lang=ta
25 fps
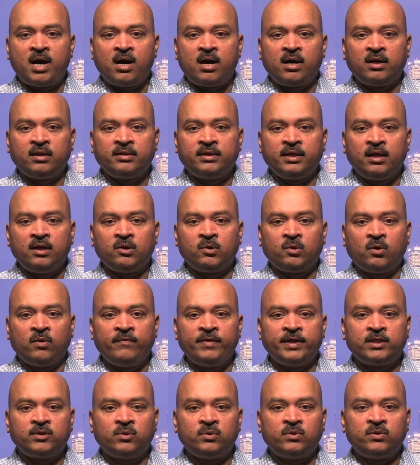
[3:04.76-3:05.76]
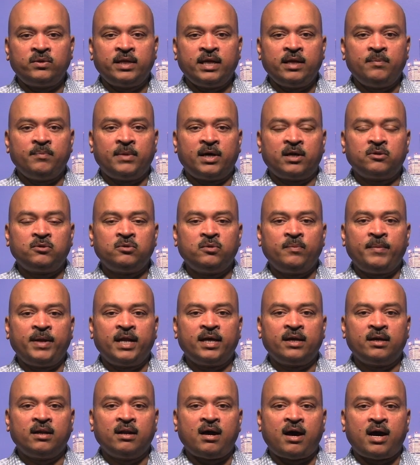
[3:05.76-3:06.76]
மாகாணத்தில் கோவிட் தொற்றுடன்
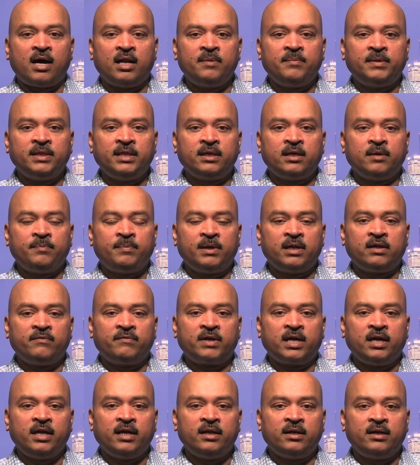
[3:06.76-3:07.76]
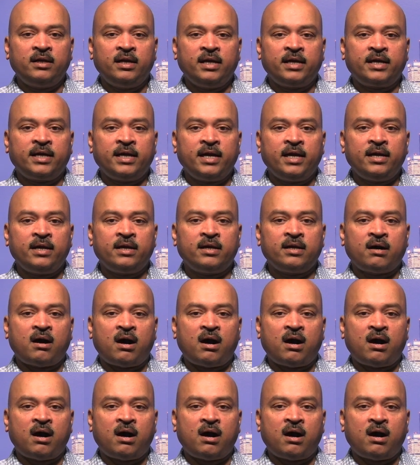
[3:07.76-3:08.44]
மருத்துவமனையில் அனுமதிக்கப்பட்டவர்களின் எண்ணிக்கை